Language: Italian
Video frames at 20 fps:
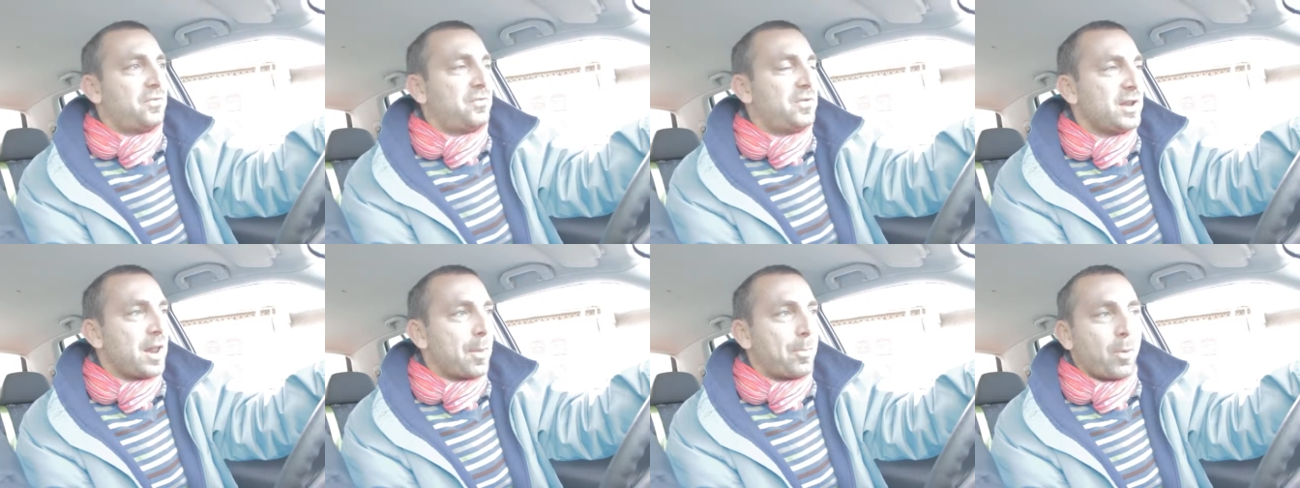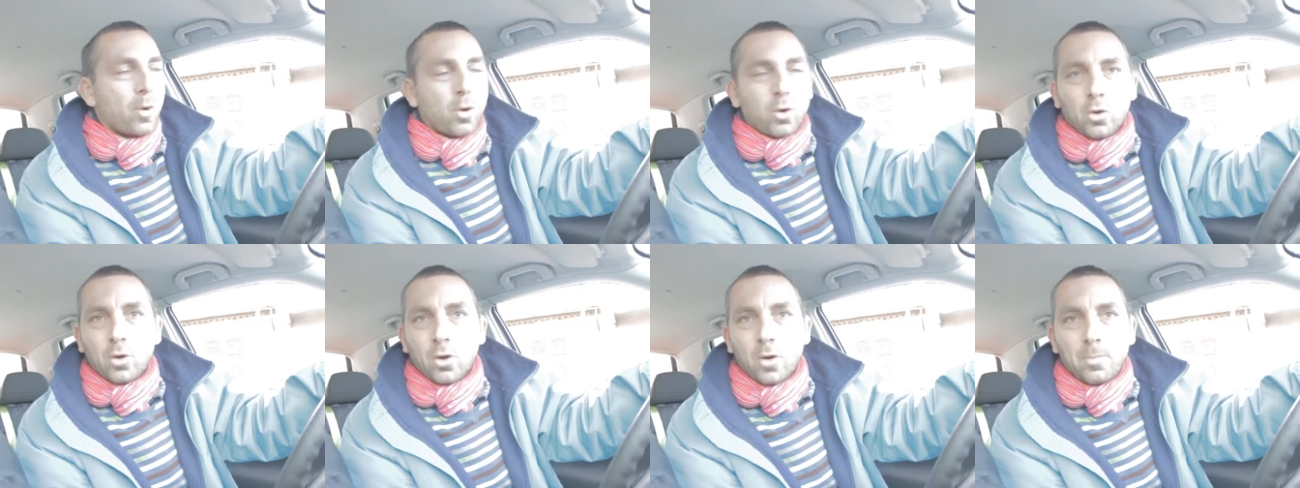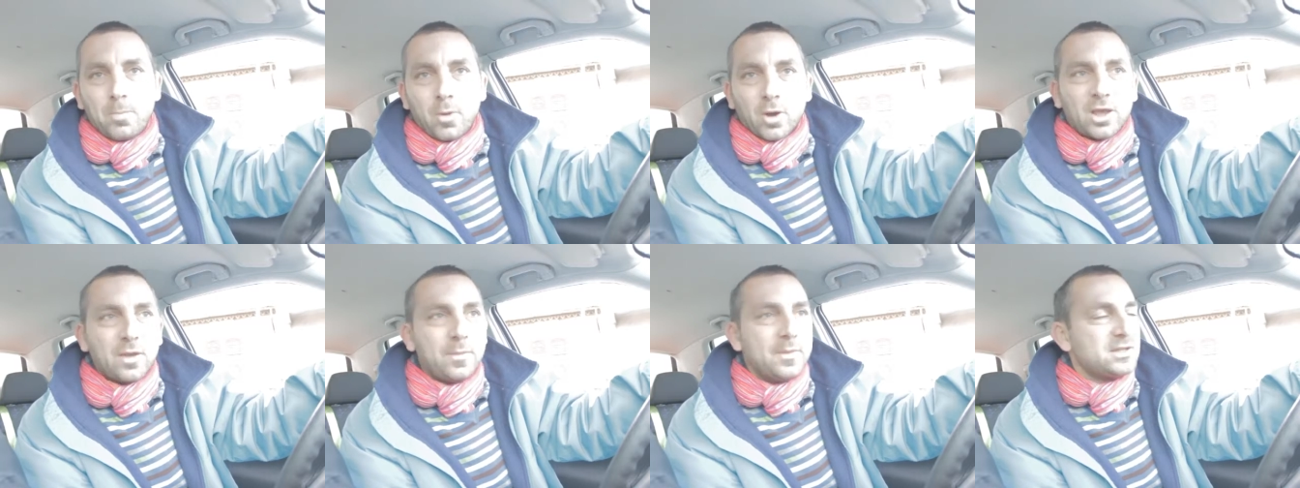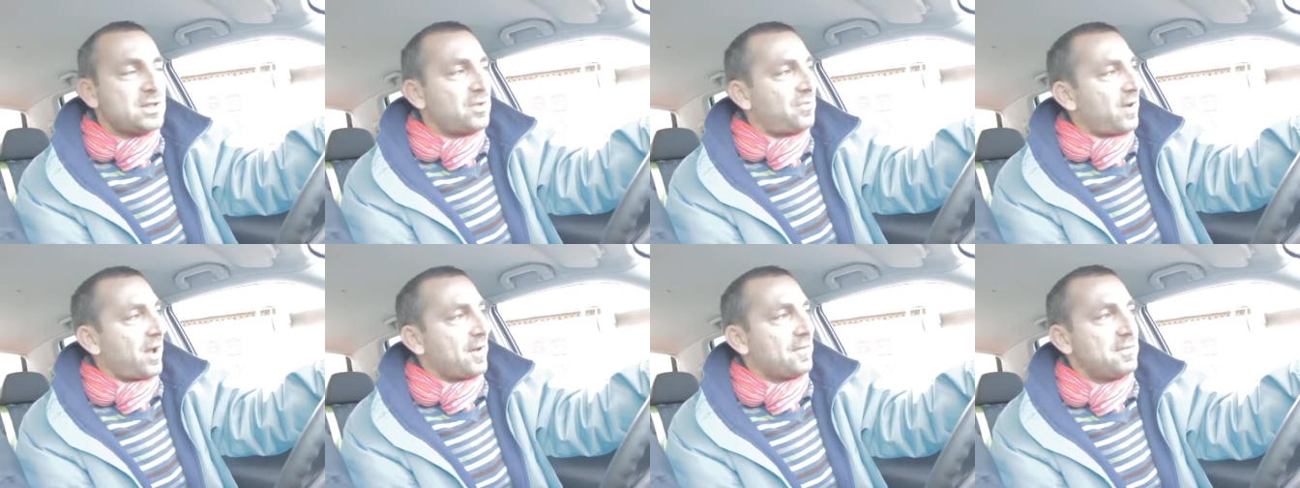fino a poco, pochi
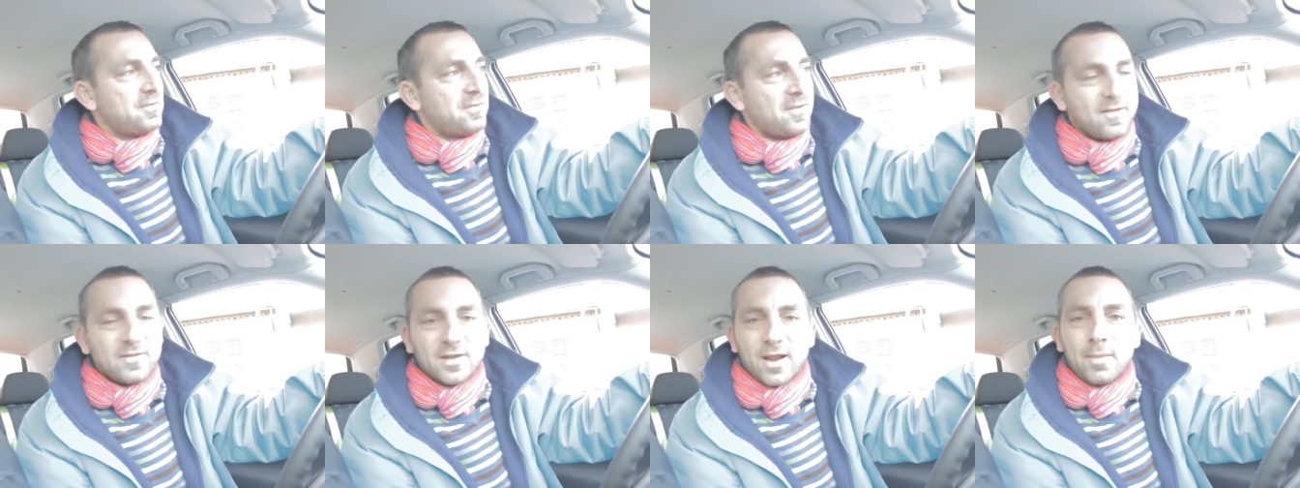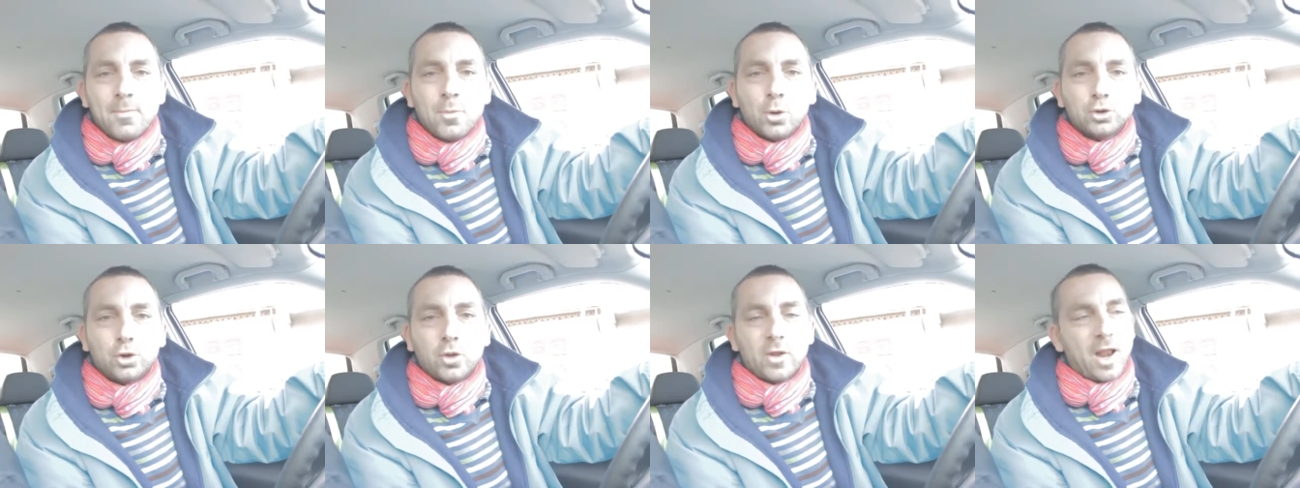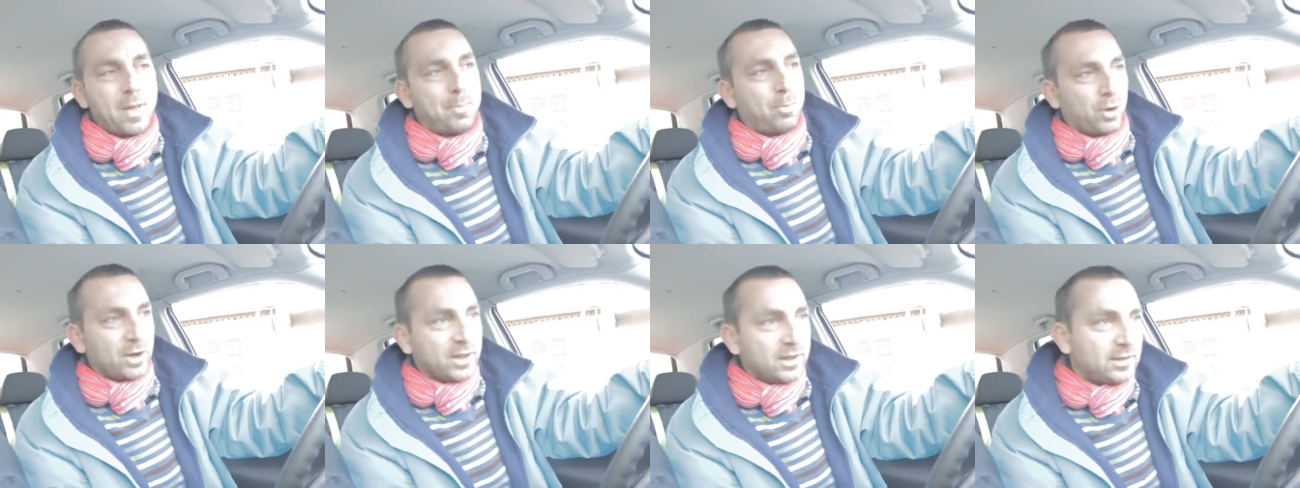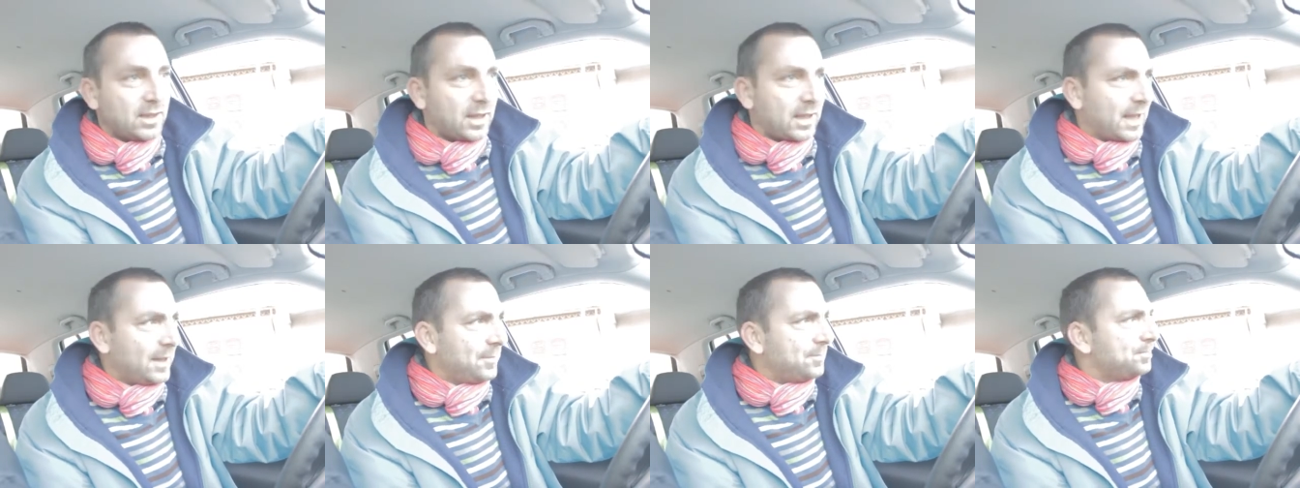mesi fa viveva nel mondo della
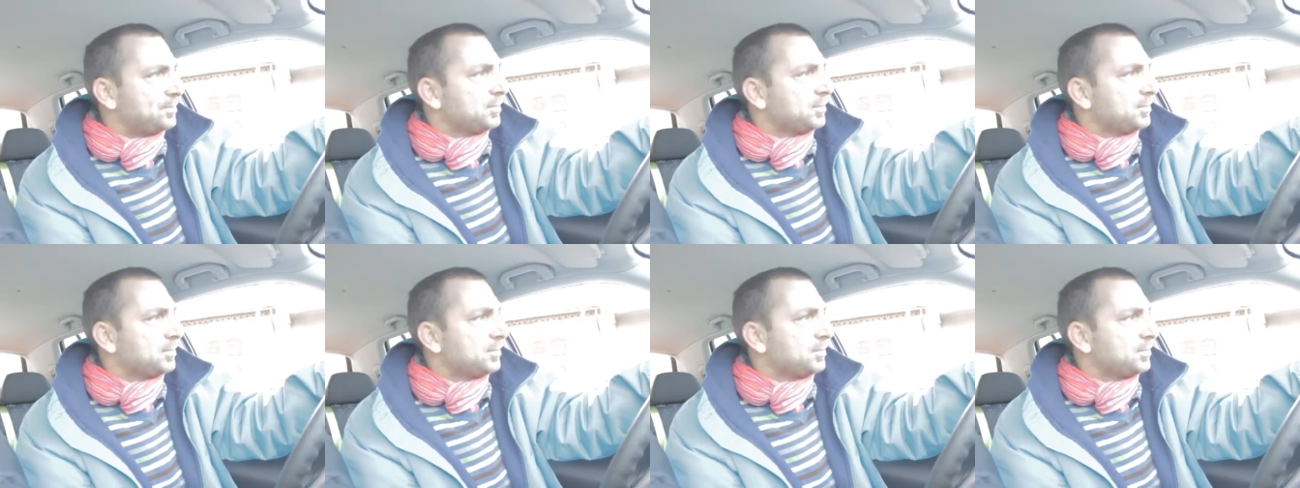politica,